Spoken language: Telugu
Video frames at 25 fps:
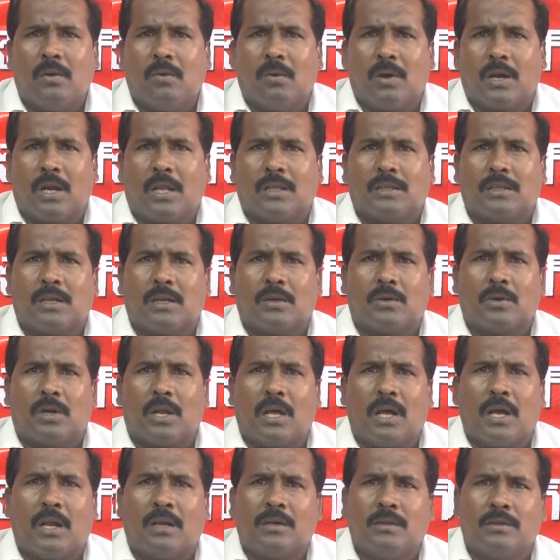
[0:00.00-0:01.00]
వాళ్ళందరినీ
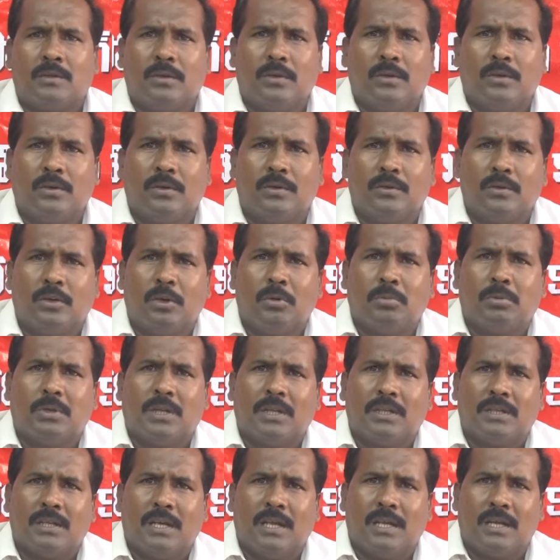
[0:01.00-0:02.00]
కూడా నిధులు
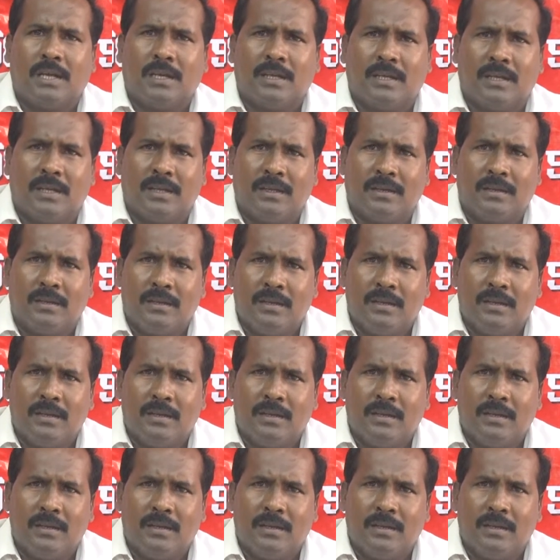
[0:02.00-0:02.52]
నిలుపుదల చేయాలని